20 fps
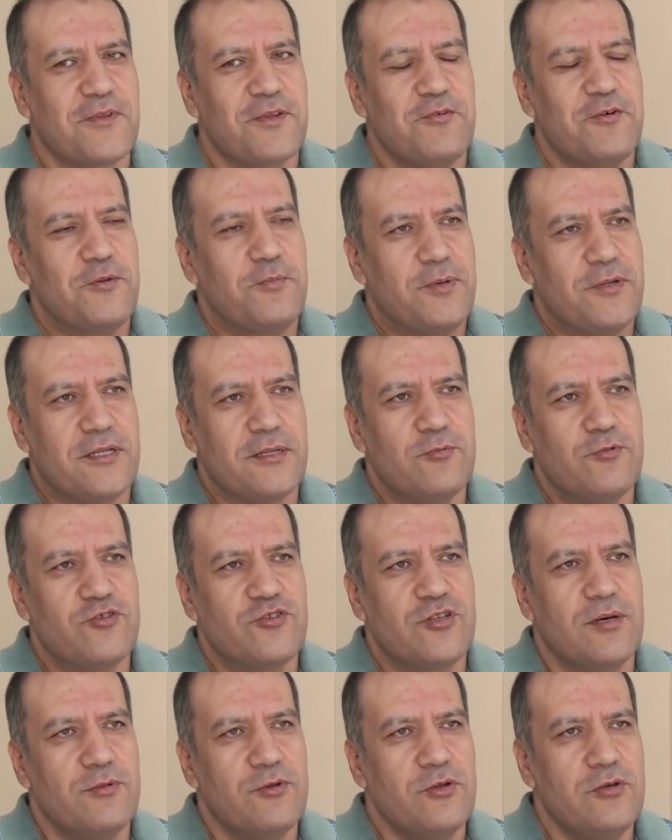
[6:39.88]
Вот, потому
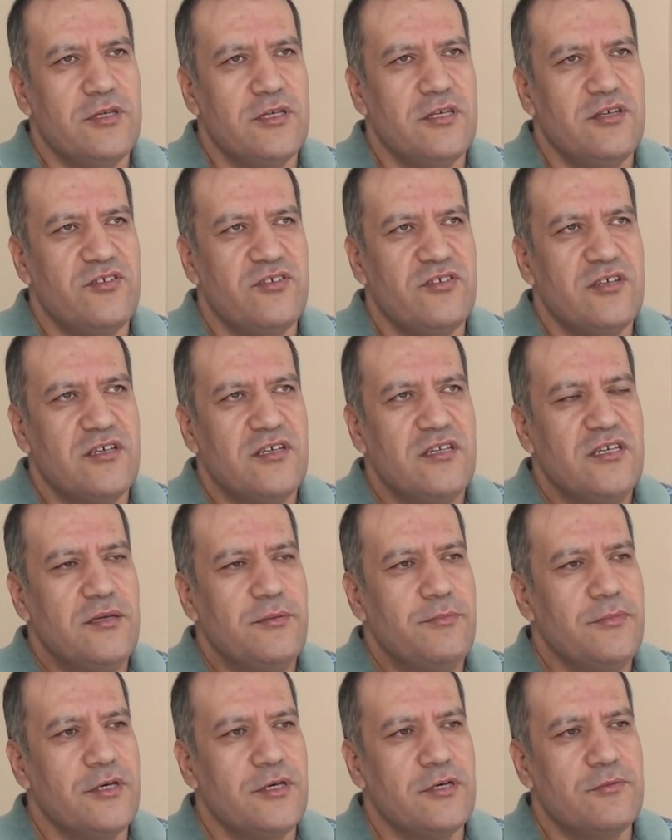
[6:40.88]
что многие из них не
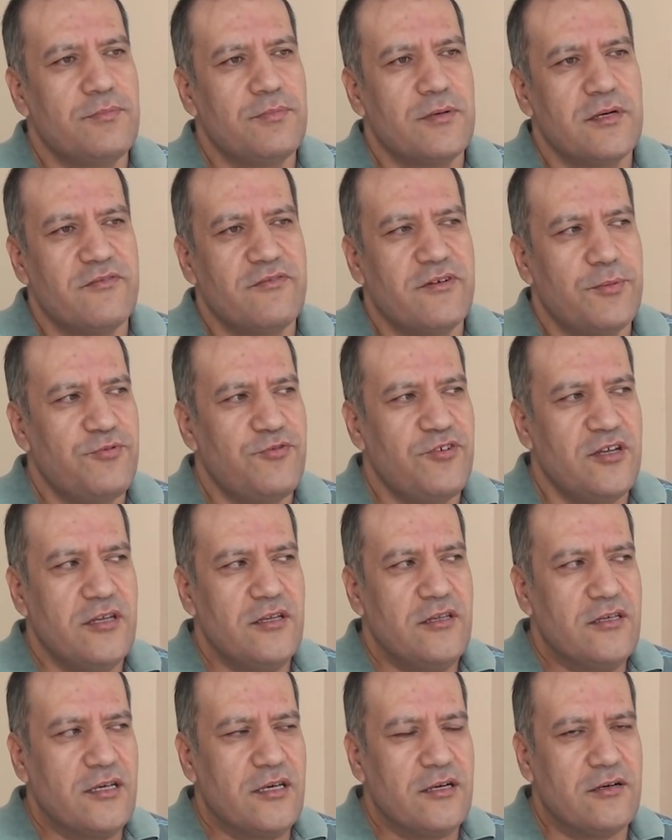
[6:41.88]
имеют э, вообще
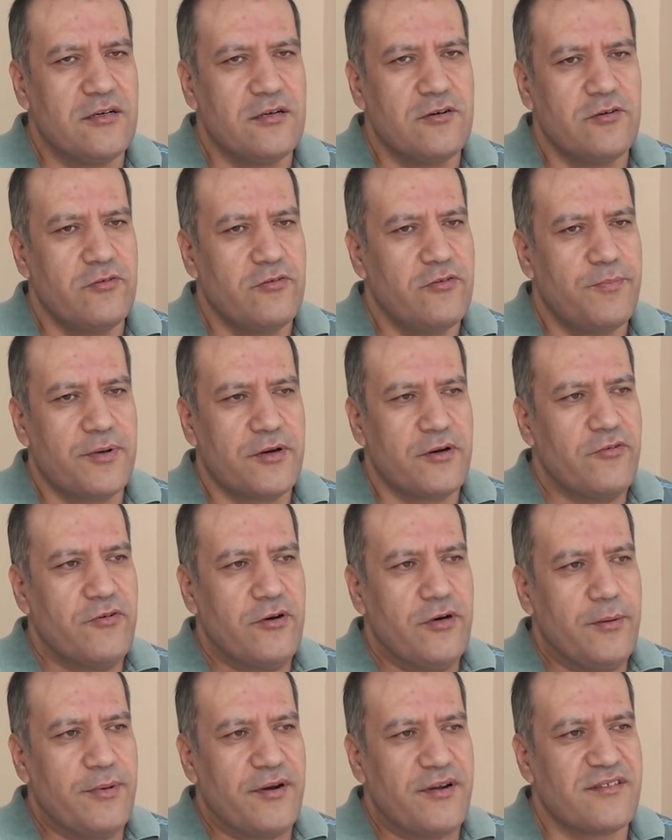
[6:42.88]
никакого
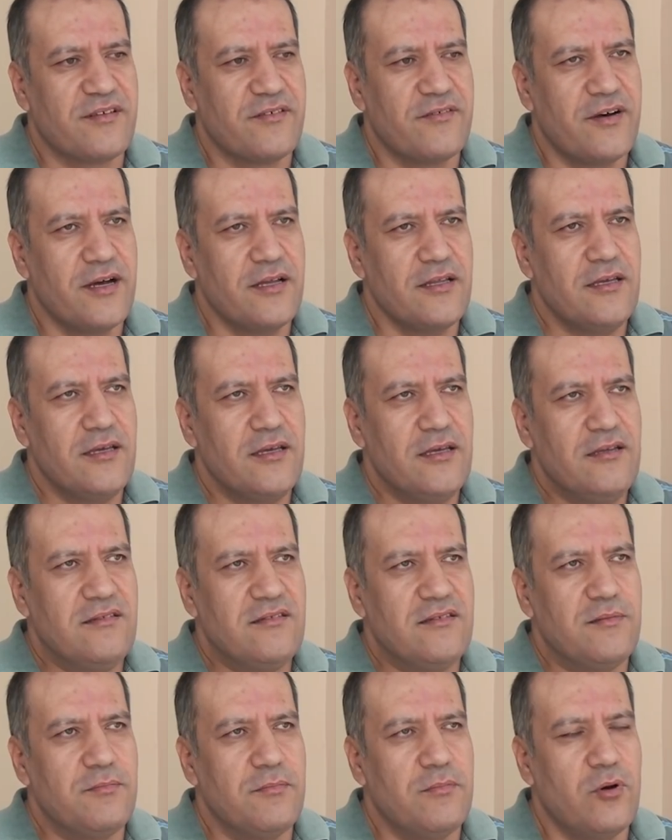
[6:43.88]
правового образования и
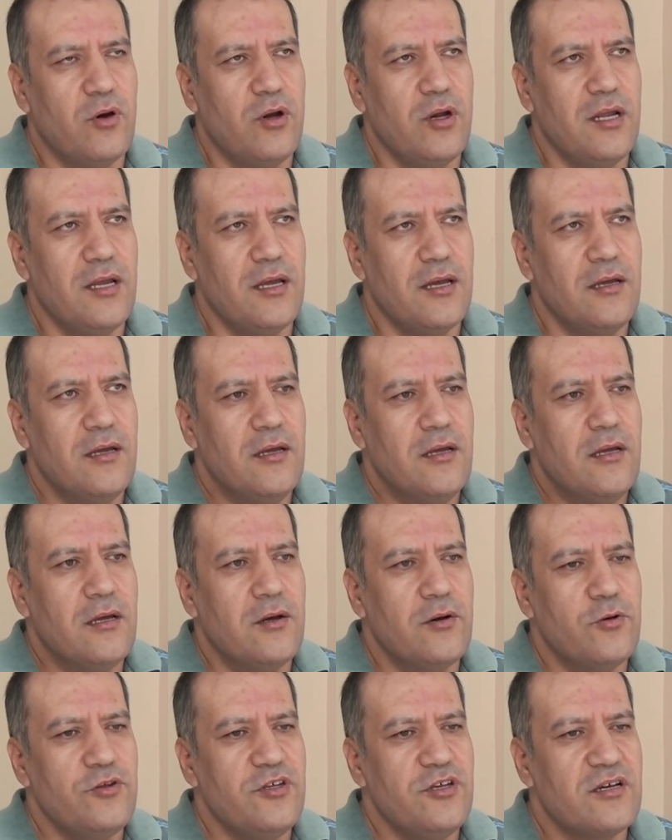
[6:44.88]
тем более
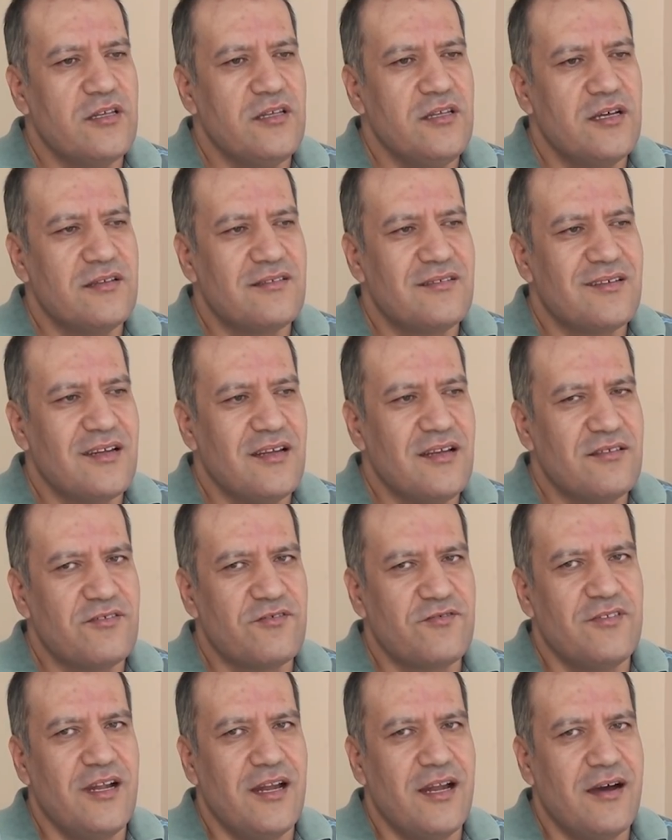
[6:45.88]
у них нет
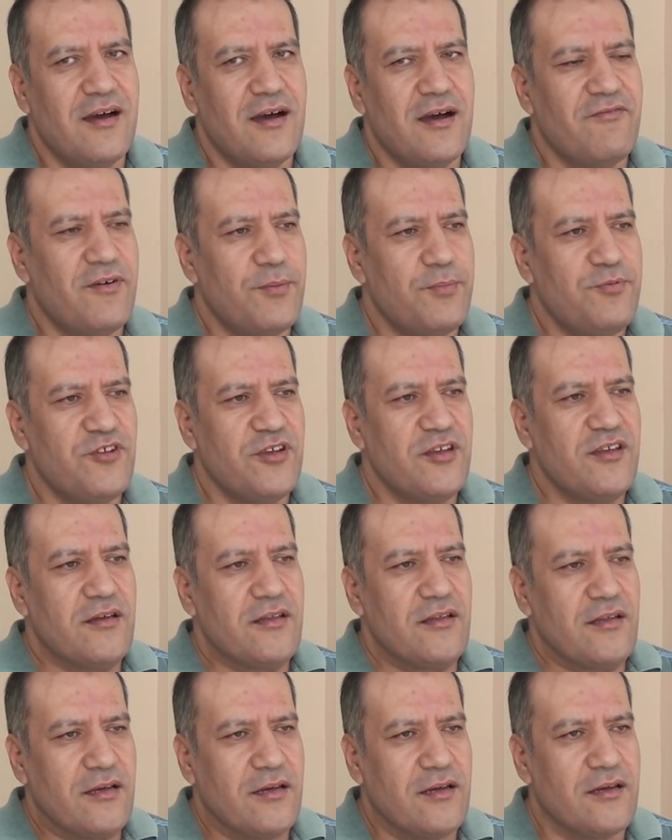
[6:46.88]
средств для вообще,
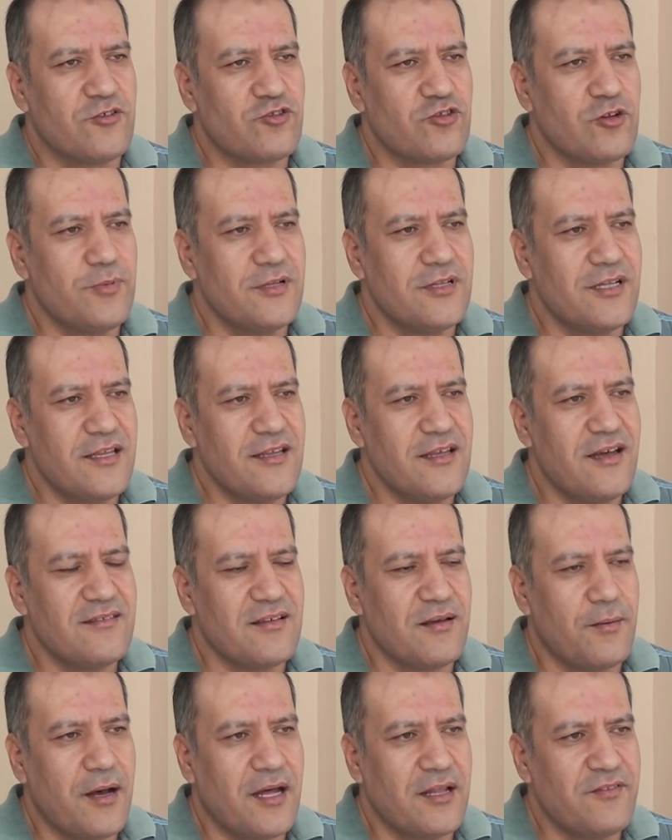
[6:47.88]
э, чтобы
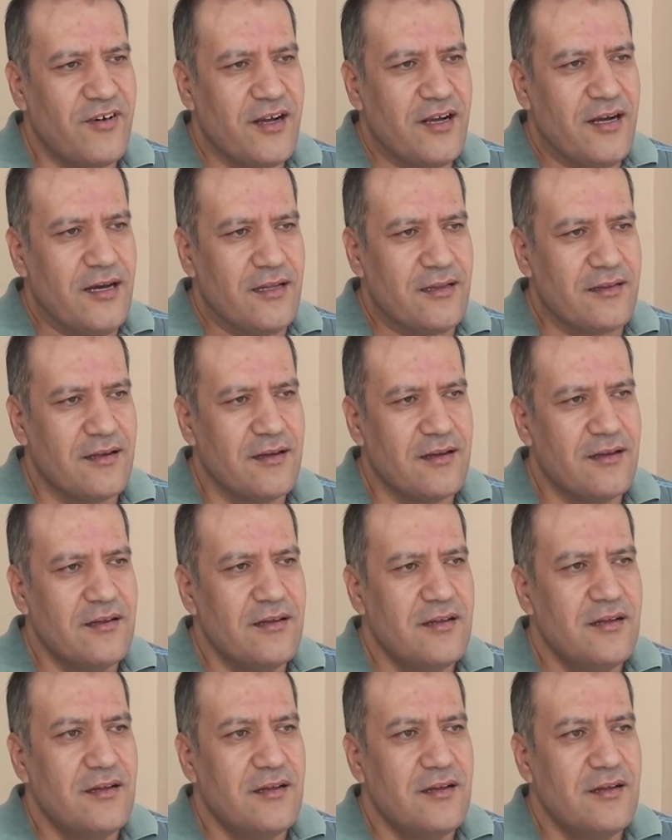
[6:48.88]
нанять адвоката.